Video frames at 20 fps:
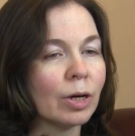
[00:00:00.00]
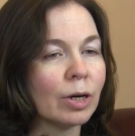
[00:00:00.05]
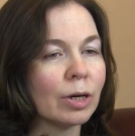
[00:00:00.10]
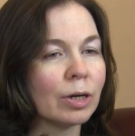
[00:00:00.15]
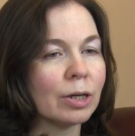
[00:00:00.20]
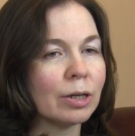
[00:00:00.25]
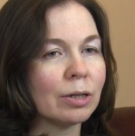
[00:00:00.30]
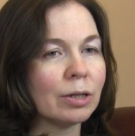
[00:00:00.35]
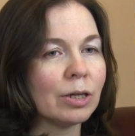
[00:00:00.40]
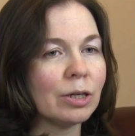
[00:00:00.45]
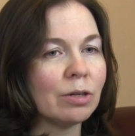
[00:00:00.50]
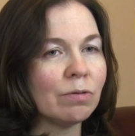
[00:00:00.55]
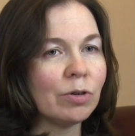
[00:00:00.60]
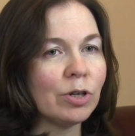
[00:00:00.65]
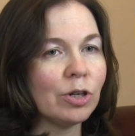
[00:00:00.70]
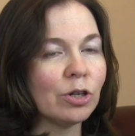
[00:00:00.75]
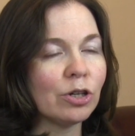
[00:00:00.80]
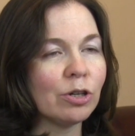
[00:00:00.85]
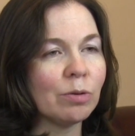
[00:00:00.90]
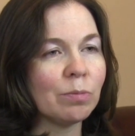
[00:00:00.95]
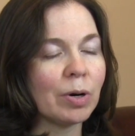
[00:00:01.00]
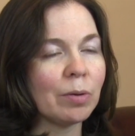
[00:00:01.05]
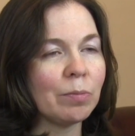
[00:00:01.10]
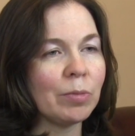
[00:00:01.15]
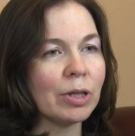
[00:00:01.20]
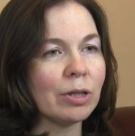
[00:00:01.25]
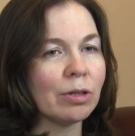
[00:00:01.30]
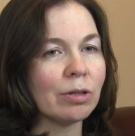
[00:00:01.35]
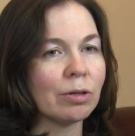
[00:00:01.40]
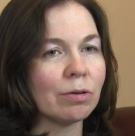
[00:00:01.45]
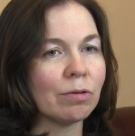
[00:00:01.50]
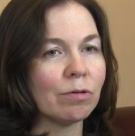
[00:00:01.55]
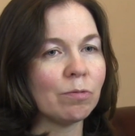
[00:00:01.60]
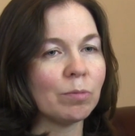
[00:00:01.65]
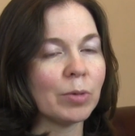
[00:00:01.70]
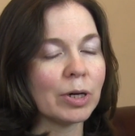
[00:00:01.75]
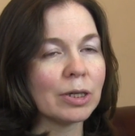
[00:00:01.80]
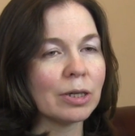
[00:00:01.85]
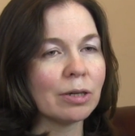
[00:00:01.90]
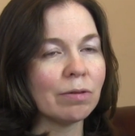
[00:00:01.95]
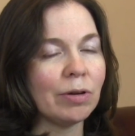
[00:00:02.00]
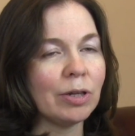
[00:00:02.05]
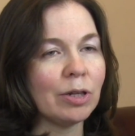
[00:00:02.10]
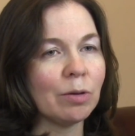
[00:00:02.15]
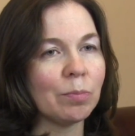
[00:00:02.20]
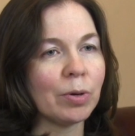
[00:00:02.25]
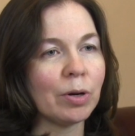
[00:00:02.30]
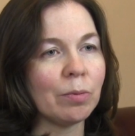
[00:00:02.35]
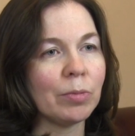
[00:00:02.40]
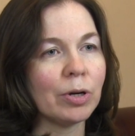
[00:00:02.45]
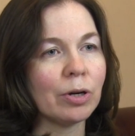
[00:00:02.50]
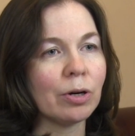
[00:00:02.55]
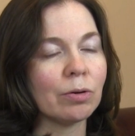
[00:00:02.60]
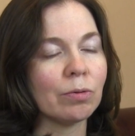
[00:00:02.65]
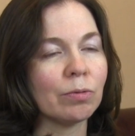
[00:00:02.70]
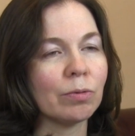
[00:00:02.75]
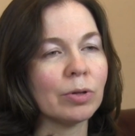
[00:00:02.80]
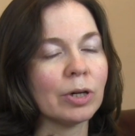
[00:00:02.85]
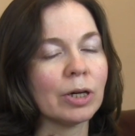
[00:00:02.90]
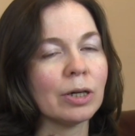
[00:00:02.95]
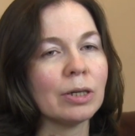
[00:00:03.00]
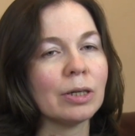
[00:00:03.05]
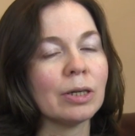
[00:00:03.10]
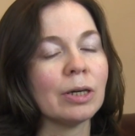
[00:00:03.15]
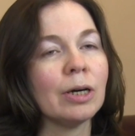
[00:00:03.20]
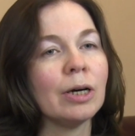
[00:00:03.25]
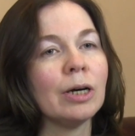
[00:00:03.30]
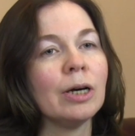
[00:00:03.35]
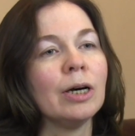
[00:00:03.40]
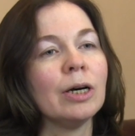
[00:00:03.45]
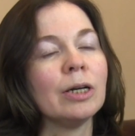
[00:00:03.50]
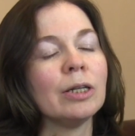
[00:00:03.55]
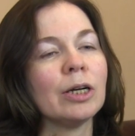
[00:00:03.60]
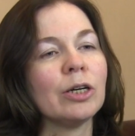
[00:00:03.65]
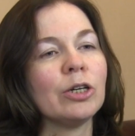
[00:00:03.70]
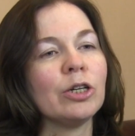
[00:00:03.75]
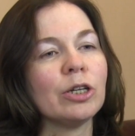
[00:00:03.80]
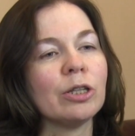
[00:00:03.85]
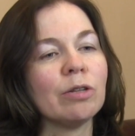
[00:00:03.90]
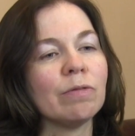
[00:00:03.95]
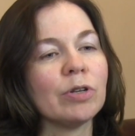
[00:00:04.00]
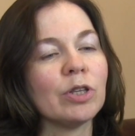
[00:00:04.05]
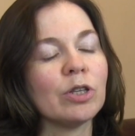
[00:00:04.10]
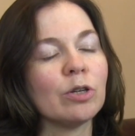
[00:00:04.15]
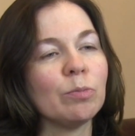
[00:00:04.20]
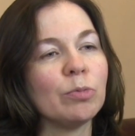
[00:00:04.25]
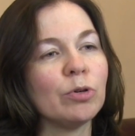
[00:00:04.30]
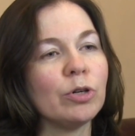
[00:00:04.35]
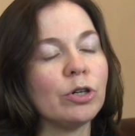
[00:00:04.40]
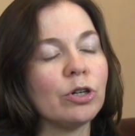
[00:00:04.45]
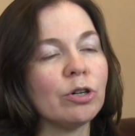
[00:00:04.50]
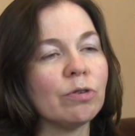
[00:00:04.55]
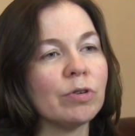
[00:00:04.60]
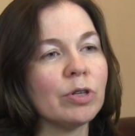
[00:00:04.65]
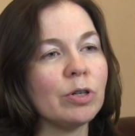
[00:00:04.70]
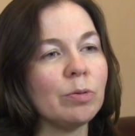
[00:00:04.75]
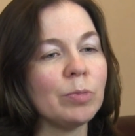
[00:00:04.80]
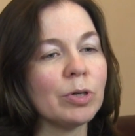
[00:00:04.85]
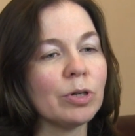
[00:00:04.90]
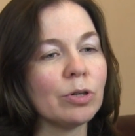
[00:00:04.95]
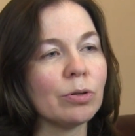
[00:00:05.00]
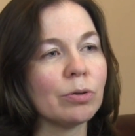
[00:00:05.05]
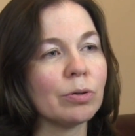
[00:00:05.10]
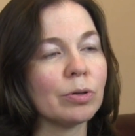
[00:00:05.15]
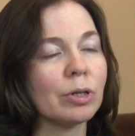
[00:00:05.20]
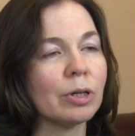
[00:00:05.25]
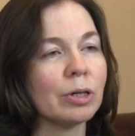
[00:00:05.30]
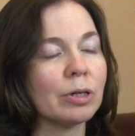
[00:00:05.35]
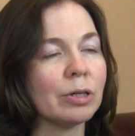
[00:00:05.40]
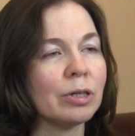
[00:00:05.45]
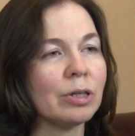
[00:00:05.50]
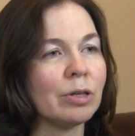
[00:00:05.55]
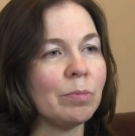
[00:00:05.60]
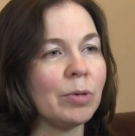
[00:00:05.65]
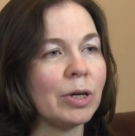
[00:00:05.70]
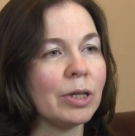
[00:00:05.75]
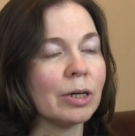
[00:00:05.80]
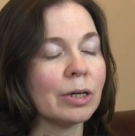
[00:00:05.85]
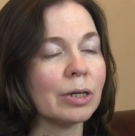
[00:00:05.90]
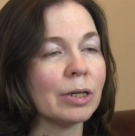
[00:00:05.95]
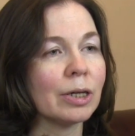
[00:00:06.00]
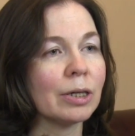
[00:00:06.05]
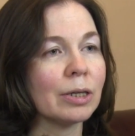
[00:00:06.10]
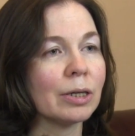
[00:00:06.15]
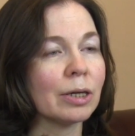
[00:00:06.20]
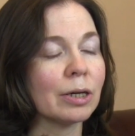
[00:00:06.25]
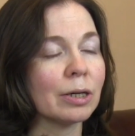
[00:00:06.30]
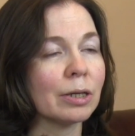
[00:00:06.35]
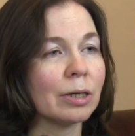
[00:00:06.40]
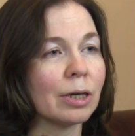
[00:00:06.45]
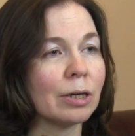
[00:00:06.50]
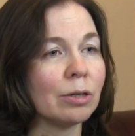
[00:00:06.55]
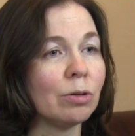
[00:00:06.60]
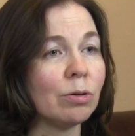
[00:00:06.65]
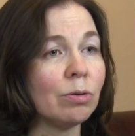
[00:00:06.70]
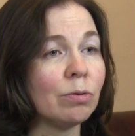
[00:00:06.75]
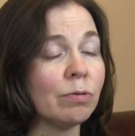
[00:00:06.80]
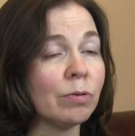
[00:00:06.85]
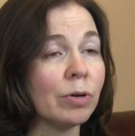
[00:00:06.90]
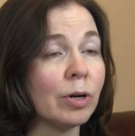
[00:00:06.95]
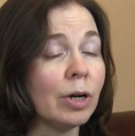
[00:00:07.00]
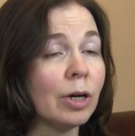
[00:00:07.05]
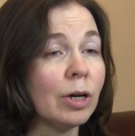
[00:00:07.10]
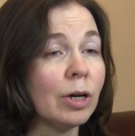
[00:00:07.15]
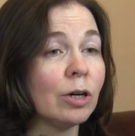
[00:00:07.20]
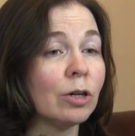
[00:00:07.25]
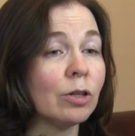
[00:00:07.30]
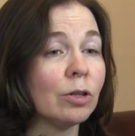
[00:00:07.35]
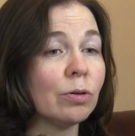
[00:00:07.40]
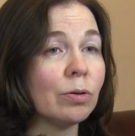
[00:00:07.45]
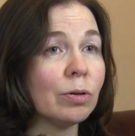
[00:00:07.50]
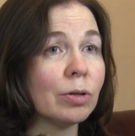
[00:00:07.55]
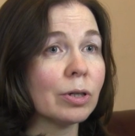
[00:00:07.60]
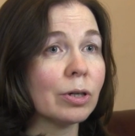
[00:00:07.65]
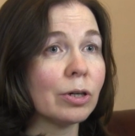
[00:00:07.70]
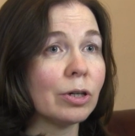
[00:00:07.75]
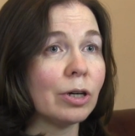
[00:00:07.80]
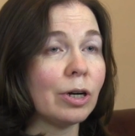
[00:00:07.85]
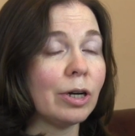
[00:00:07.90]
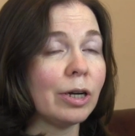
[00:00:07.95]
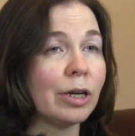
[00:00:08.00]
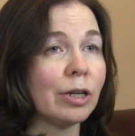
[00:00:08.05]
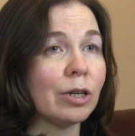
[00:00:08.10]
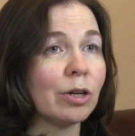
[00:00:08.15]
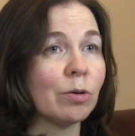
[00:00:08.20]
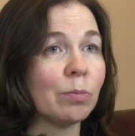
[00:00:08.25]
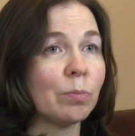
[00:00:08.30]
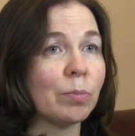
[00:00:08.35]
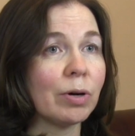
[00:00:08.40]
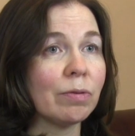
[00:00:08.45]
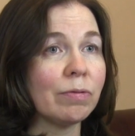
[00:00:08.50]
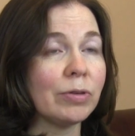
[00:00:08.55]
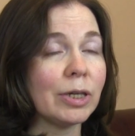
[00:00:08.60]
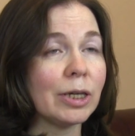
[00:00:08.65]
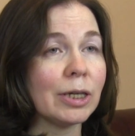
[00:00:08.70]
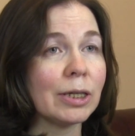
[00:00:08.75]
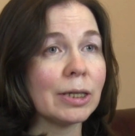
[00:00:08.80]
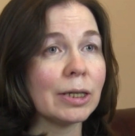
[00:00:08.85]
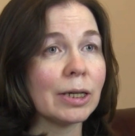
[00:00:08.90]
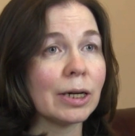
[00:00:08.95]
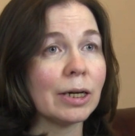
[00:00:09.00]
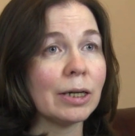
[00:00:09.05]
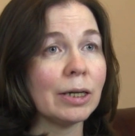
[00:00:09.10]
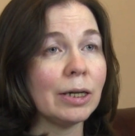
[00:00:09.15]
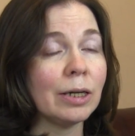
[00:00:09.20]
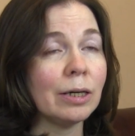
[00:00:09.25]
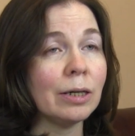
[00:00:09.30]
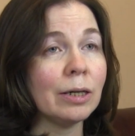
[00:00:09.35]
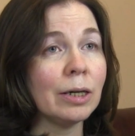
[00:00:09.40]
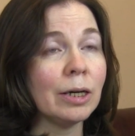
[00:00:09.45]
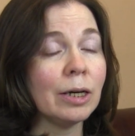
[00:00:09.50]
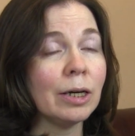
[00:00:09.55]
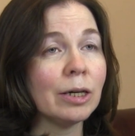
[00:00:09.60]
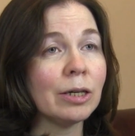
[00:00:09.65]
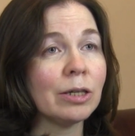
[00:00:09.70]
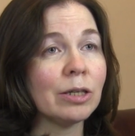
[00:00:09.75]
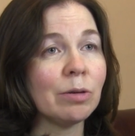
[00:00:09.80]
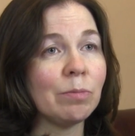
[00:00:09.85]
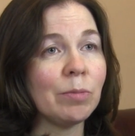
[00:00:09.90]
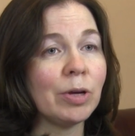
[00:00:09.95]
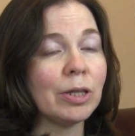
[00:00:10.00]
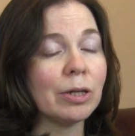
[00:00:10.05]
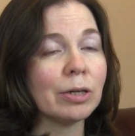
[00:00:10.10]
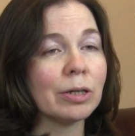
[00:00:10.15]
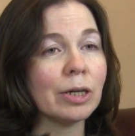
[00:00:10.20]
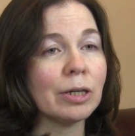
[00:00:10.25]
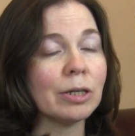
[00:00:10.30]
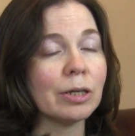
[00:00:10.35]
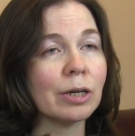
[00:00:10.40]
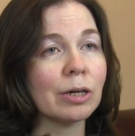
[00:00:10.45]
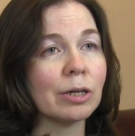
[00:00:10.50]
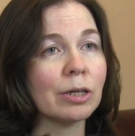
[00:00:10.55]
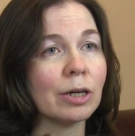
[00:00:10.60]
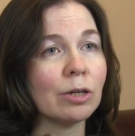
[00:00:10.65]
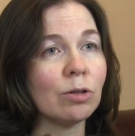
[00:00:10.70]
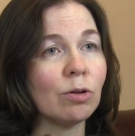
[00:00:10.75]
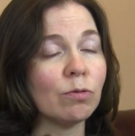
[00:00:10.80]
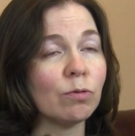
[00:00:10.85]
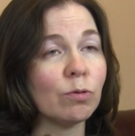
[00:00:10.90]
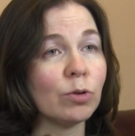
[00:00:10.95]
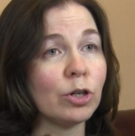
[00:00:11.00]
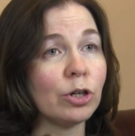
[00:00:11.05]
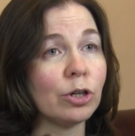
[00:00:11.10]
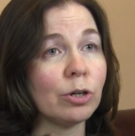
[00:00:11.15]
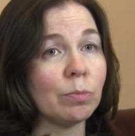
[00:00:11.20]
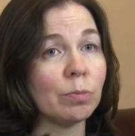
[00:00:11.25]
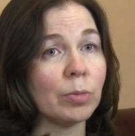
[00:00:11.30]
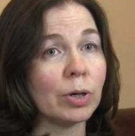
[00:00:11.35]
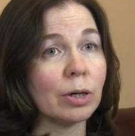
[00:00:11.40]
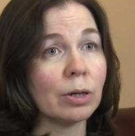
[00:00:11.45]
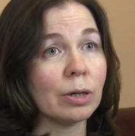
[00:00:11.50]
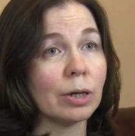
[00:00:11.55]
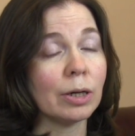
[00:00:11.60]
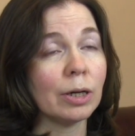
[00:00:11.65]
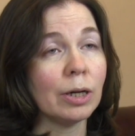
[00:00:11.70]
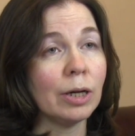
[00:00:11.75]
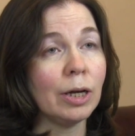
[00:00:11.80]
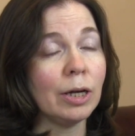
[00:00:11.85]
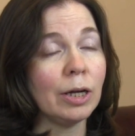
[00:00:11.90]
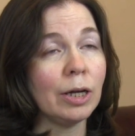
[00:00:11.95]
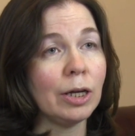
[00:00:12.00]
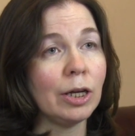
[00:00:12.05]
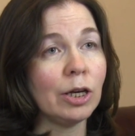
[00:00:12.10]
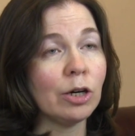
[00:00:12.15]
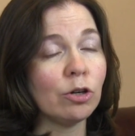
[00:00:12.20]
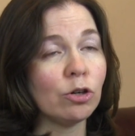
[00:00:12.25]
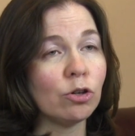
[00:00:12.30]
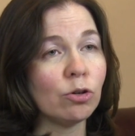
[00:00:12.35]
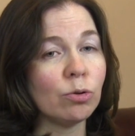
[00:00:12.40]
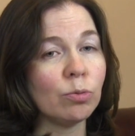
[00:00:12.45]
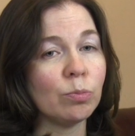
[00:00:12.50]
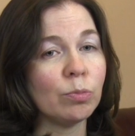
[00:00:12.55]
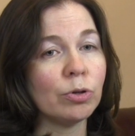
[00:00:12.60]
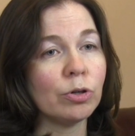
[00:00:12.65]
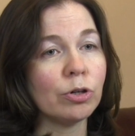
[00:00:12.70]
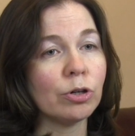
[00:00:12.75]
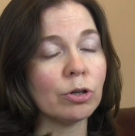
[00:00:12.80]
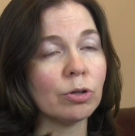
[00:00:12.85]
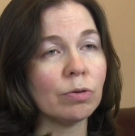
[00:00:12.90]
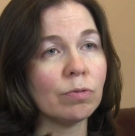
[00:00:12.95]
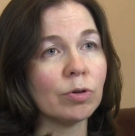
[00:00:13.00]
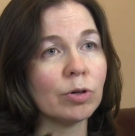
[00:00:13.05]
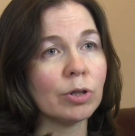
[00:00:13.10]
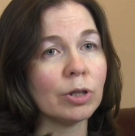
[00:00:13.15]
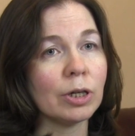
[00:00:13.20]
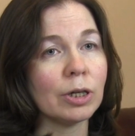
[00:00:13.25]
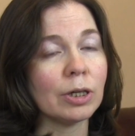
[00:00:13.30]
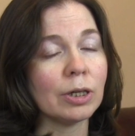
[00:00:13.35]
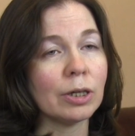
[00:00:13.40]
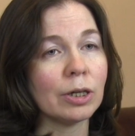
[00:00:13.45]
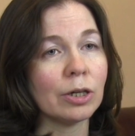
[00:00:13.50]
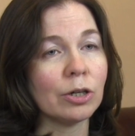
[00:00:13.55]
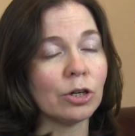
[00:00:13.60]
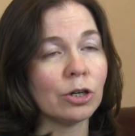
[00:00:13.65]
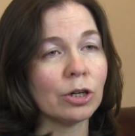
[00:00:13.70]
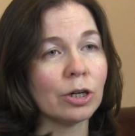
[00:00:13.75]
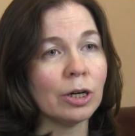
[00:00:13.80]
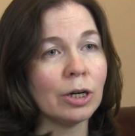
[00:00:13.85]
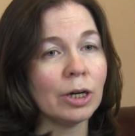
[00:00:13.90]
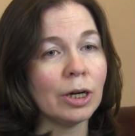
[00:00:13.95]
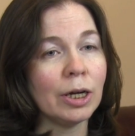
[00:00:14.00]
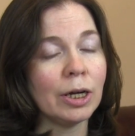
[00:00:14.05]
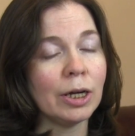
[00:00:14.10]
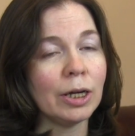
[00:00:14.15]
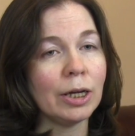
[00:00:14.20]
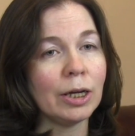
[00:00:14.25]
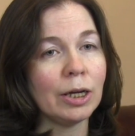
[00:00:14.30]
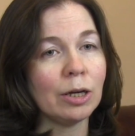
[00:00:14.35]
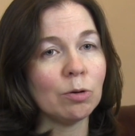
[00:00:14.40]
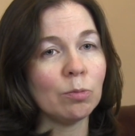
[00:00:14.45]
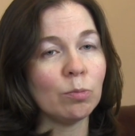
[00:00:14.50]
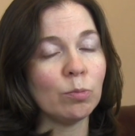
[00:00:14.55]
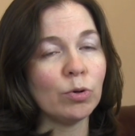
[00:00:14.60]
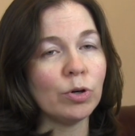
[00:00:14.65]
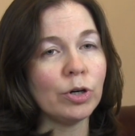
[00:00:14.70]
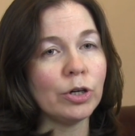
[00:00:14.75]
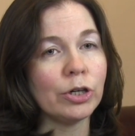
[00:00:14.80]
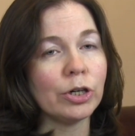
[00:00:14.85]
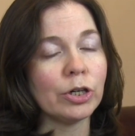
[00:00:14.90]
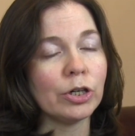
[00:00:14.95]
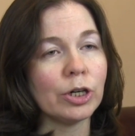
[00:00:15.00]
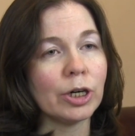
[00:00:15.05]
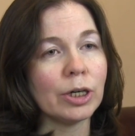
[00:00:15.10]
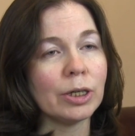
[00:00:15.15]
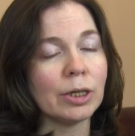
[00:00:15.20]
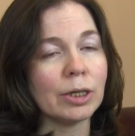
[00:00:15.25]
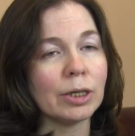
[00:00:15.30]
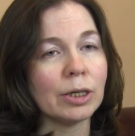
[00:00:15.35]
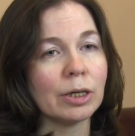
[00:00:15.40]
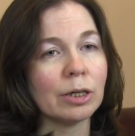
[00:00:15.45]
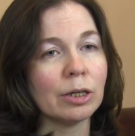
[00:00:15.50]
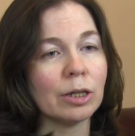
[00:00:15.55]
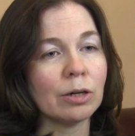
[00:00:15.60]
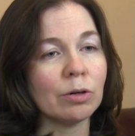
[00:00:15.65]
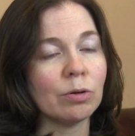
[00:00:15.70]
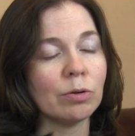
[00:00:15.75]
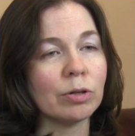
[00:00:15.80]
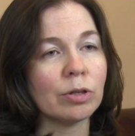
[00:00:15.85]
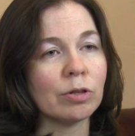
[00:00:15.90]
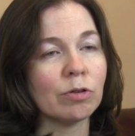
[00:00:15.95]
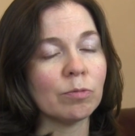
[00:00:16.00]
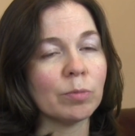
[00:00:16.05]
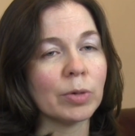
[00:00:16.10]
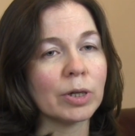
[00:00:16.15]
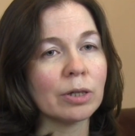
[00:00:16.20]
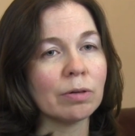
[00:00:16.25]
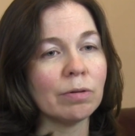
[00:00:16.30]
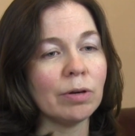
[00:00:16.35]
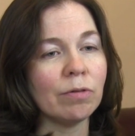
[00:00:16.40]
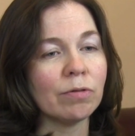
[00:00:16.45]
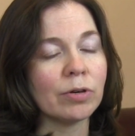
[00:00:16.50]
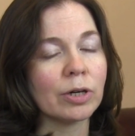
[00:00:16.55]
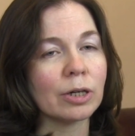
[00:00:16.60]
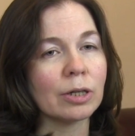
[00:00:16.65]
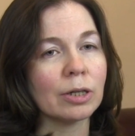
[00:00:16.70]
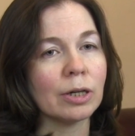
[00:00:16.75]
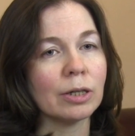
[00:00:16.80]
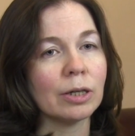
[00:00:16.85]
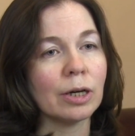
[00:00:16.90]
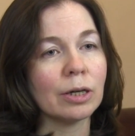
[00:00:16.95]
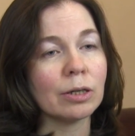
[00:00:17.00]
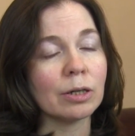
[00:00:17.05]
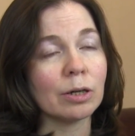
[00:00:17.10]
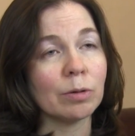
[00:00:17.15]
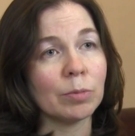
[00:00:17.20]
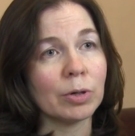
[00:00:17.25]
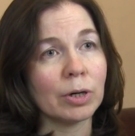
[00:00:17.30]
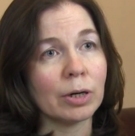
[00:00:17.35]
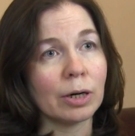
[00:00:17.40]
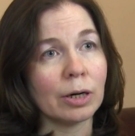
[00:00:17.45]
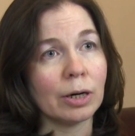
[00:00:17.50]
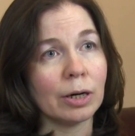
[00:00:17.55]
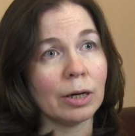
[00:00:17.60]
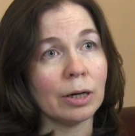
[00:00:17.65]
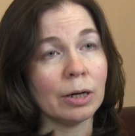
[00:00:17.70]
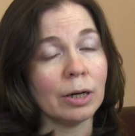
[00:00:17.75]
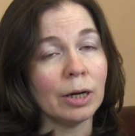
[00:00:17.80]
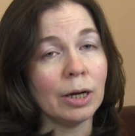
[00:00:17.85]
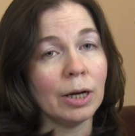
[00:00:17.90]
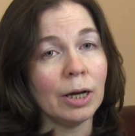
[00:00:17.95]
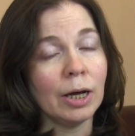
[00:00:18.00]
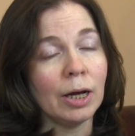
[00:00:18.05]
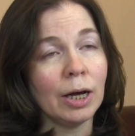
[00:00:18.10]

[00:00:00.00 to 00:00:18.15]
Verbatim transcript: Э, на сегодняшний момент э, в Москве, например, у нас насчитывается больше 800 семейных детских садов, но, к сожалению, по всей стране семейных детских садов очень мало. Их чуть больше двух тысяч. И большая часть из них находится в Москве и в Краснодарском крае –